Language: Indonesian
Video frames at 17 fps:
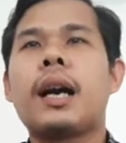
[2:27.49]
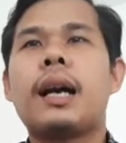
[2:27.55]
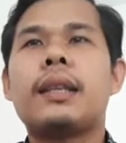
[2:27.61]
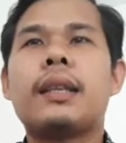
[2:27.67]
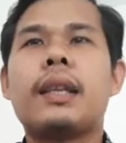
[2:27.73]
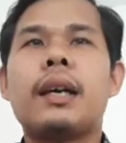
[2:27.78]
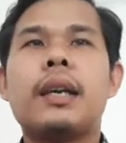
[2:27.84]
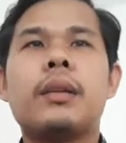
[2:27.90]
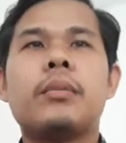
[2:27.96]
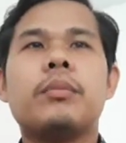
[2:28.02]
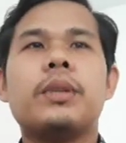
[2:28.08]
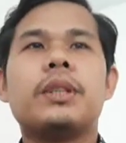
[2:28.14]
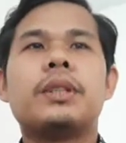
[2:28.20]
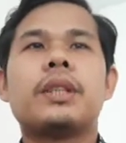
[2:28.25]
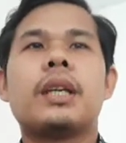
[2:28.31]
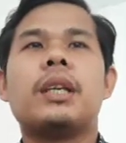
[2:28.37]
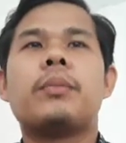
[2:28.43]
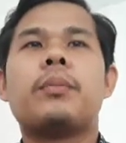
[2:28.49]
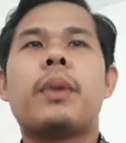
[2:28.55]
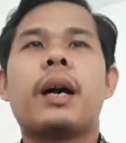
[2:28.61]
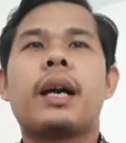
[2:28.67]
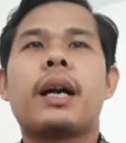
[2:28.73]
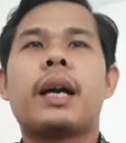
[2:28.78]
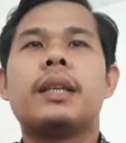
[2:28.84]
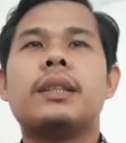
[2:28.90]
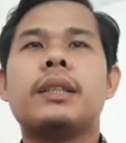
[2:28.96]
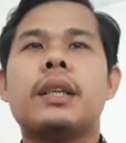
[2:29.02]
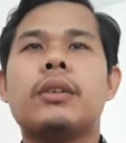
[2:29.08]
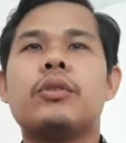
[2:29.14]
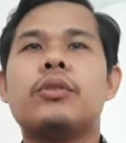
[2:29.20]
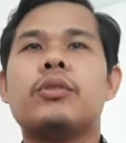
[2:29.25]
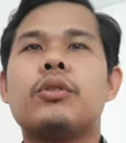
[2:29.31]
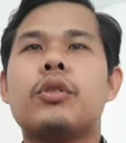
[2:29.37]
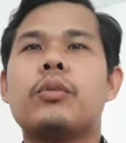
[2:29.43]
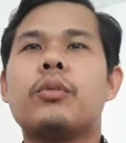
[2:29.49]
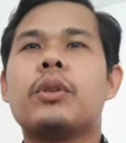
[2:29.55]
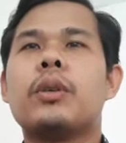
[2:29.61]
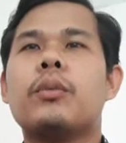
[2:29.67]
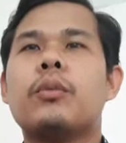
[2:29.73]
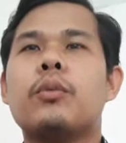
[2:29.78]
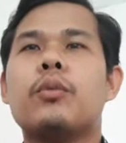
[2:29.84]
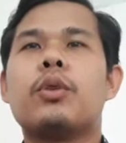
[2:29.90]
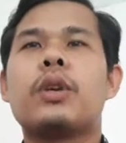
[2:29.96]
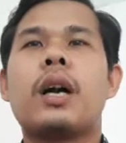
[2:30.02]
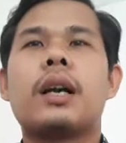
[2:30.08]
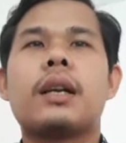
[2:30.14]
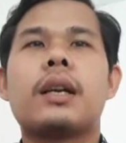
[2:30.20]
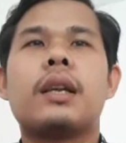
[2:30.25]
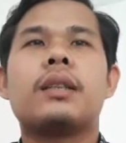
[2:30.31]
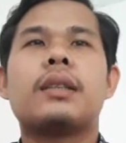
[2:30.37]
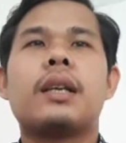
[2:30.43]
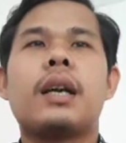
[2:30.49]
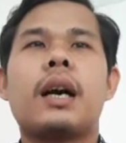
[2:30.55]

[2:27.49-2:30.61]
kata yang bisa dipakainya untuk mengemukakan